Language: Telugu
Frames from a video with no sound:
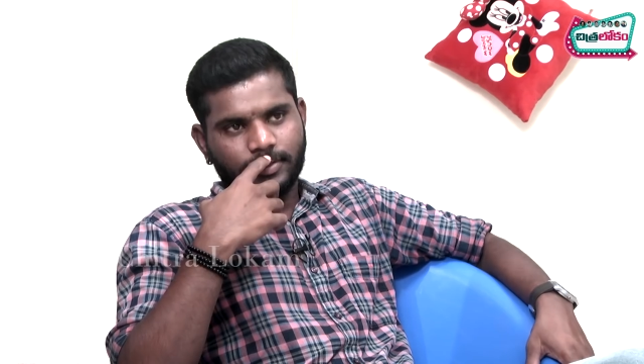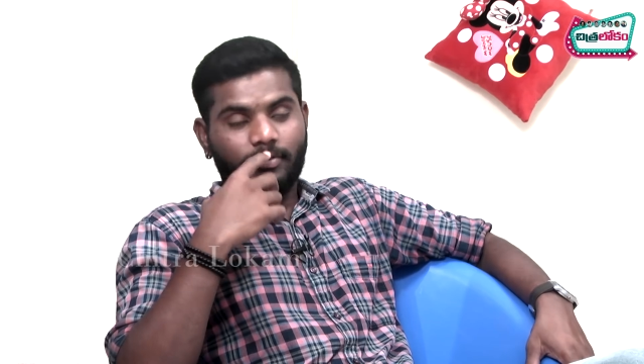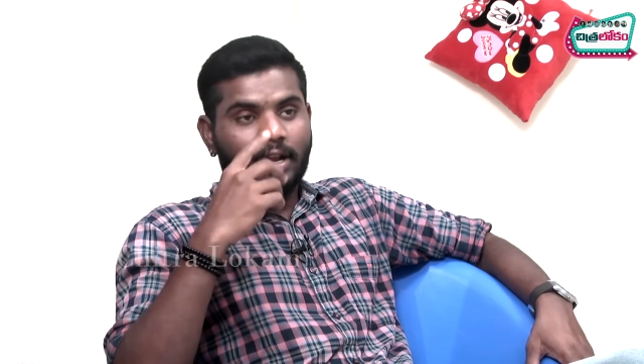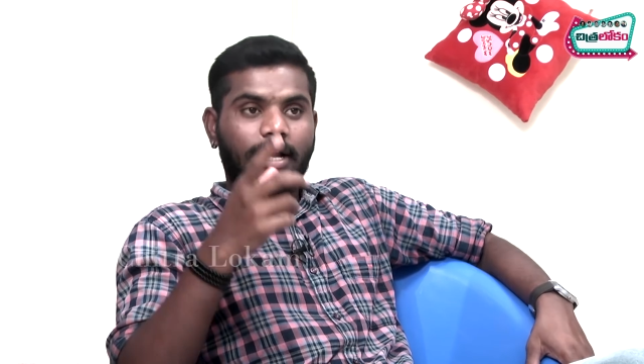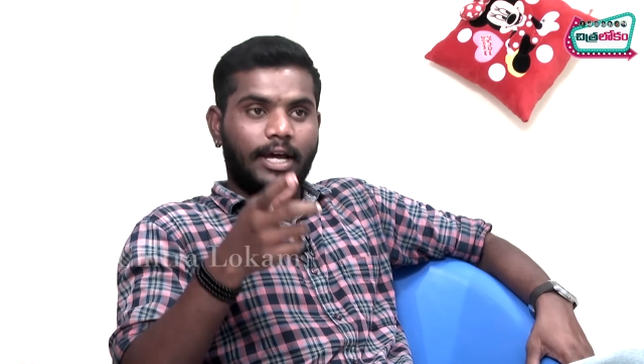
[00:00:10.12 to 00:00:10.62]

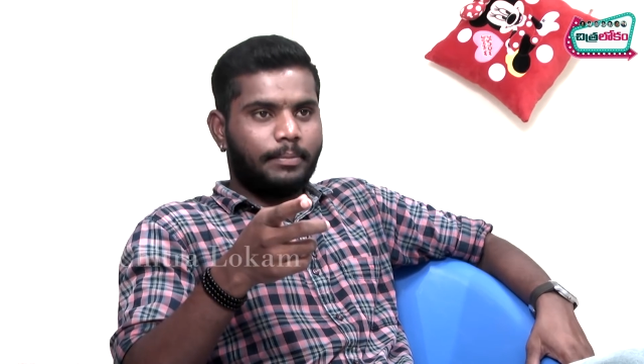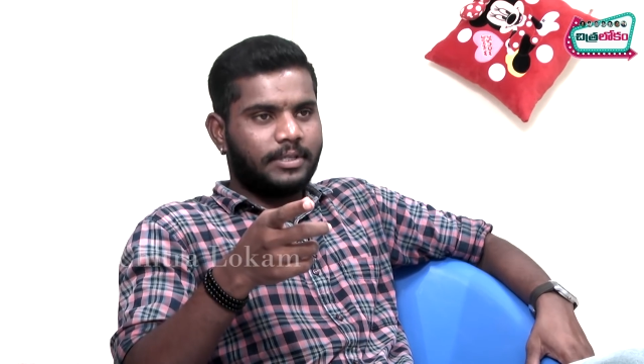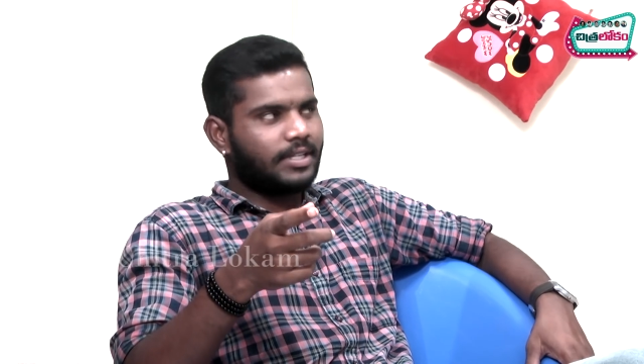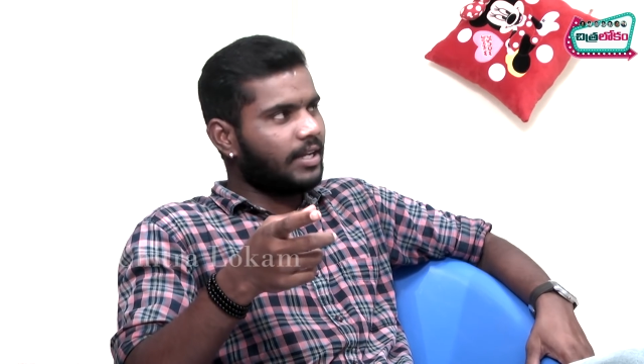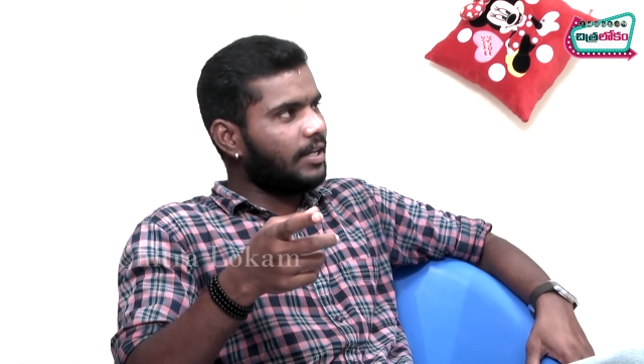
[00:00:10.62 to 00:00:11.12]
వాళ్ళకి
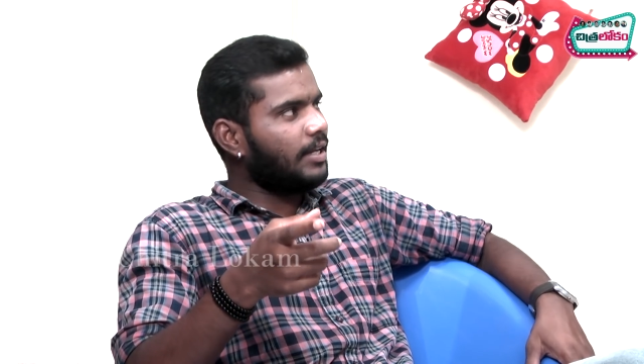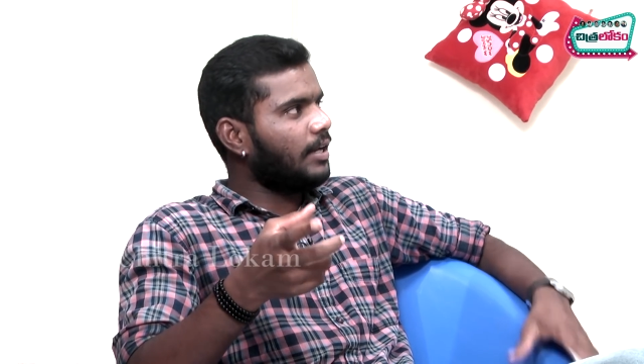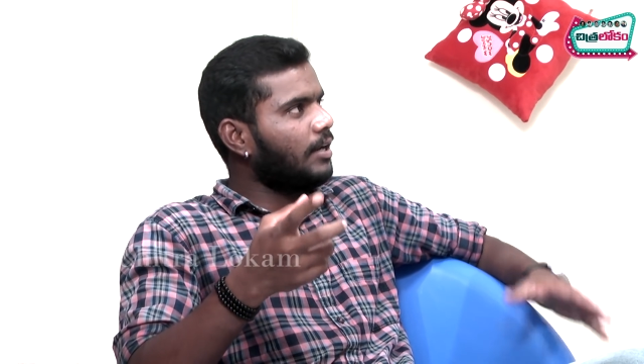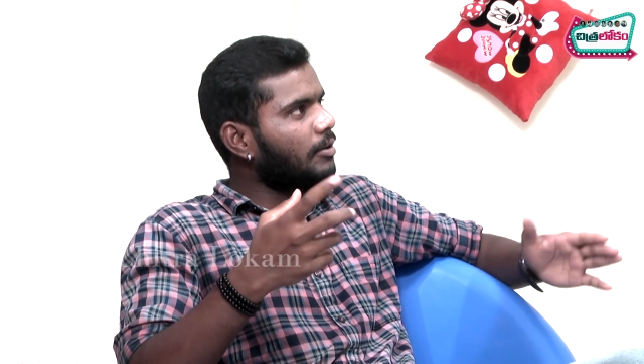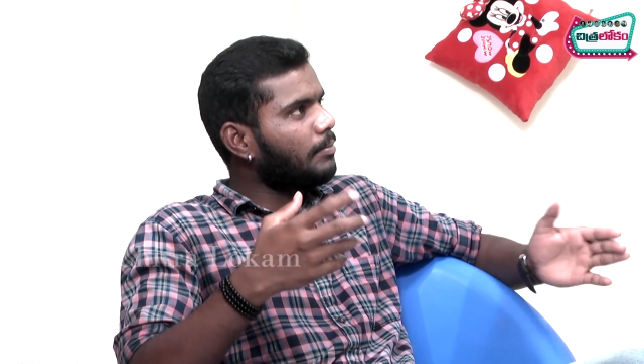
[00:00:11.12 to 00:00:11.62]
అనిపిస్తారు అరే నేను
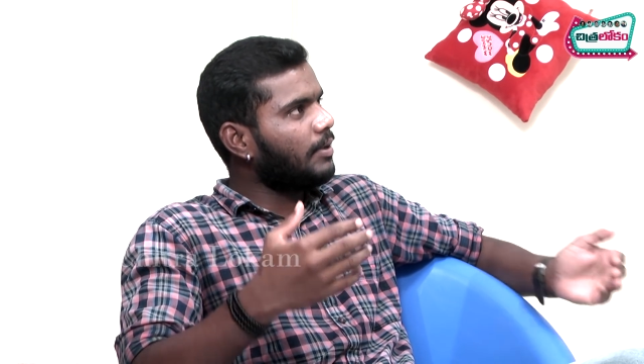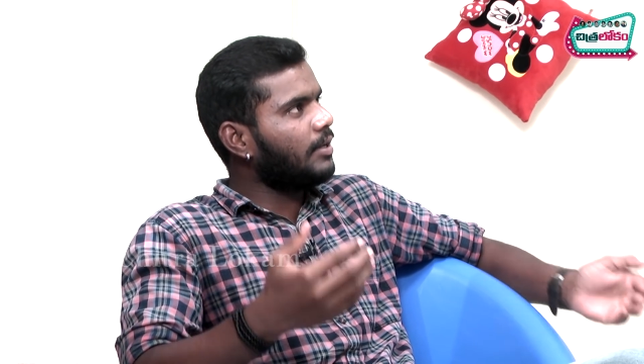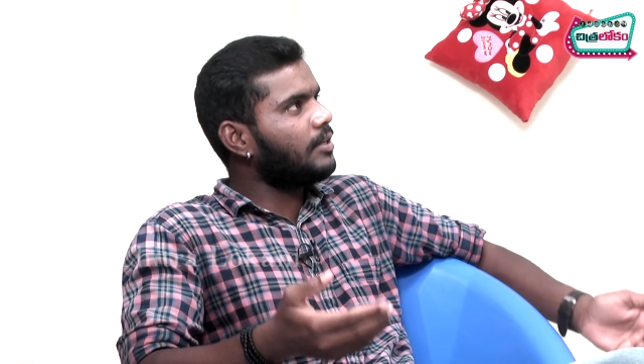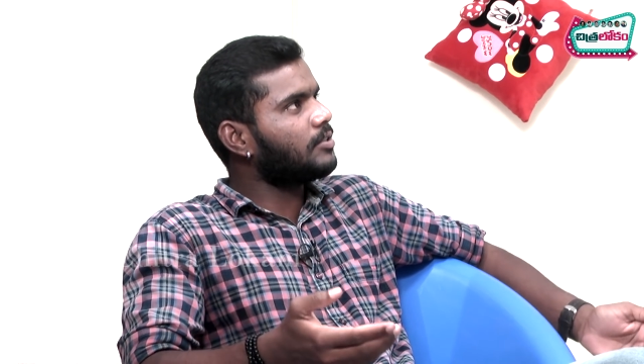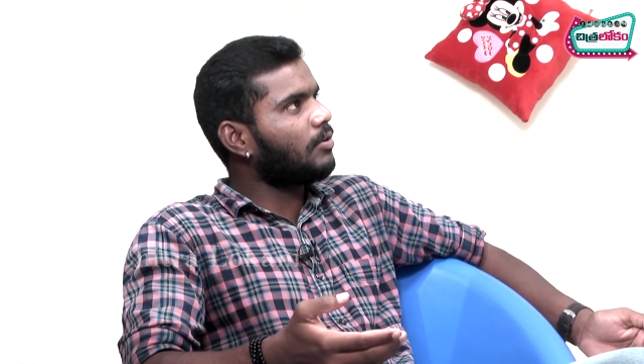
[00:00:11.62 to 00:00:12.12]
ఇలాంటి
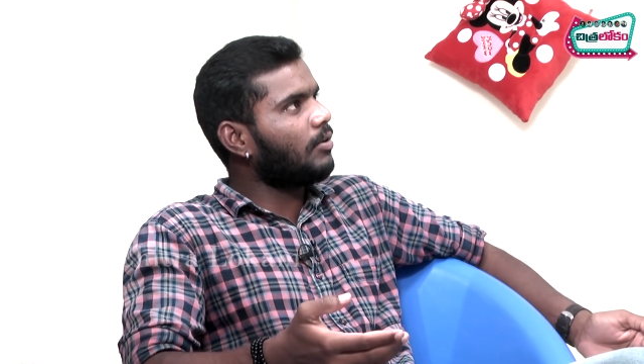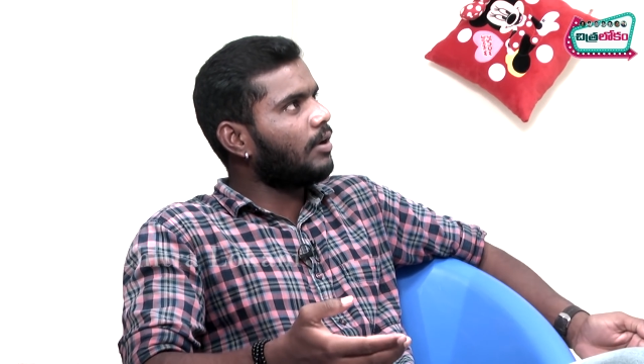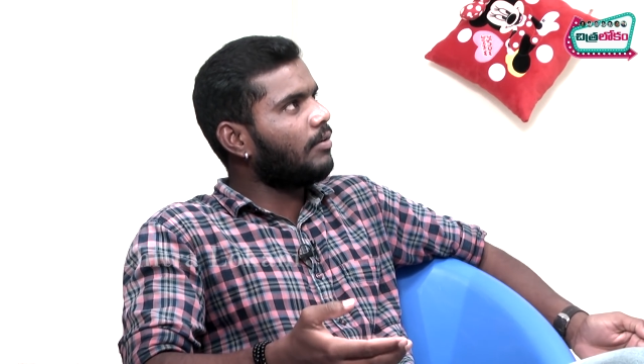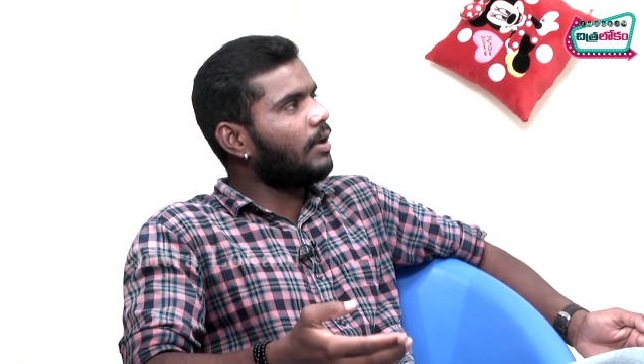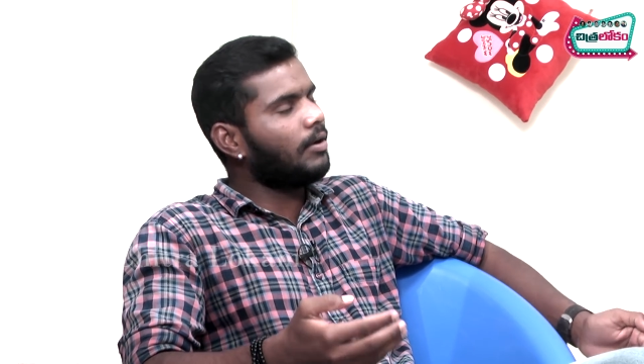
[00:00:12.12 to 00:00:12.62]
పెళ్లి
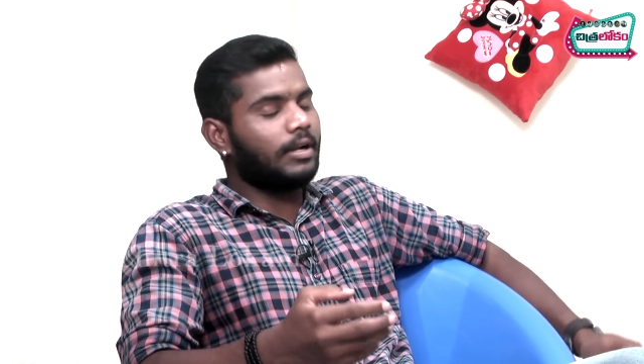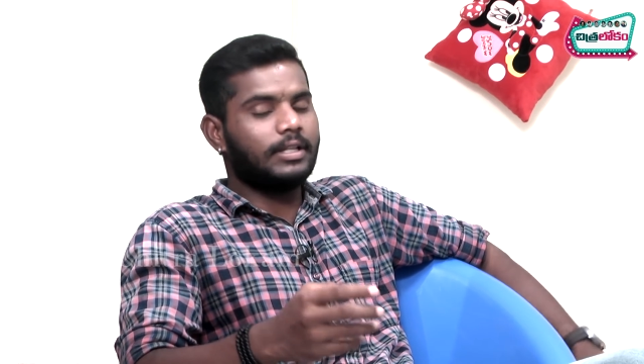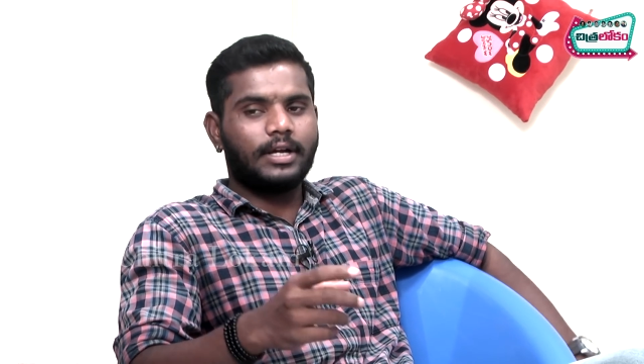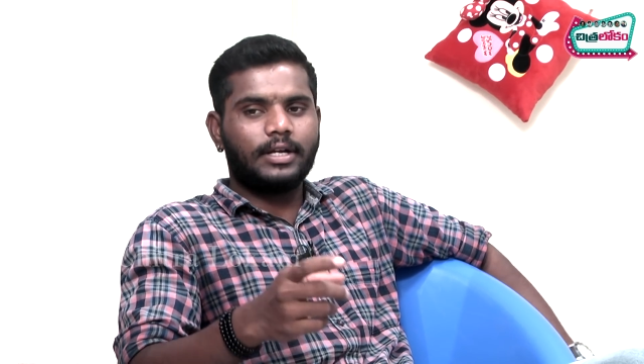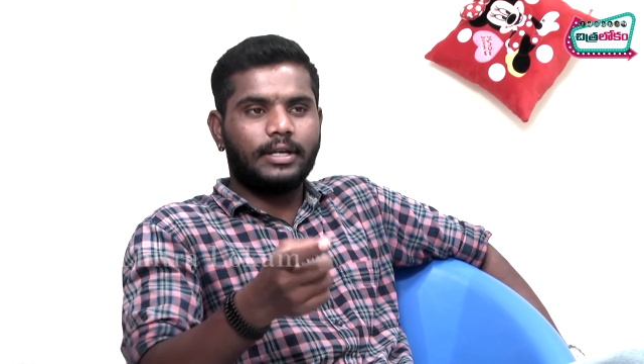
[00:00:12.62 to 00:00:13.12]
చేసుకోవాలా వాళ్ళకు
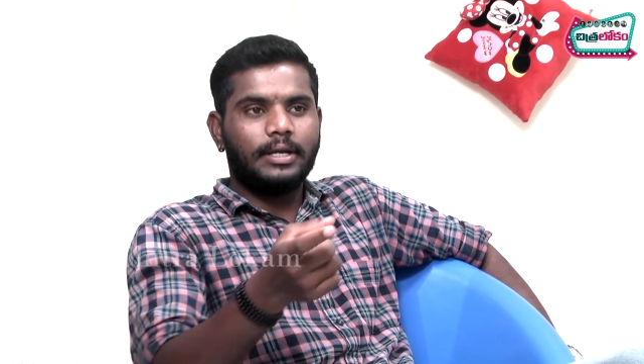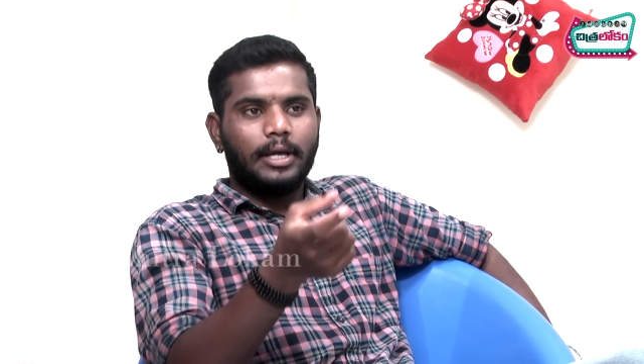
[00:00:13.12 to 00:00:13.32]
ఎందుకంటే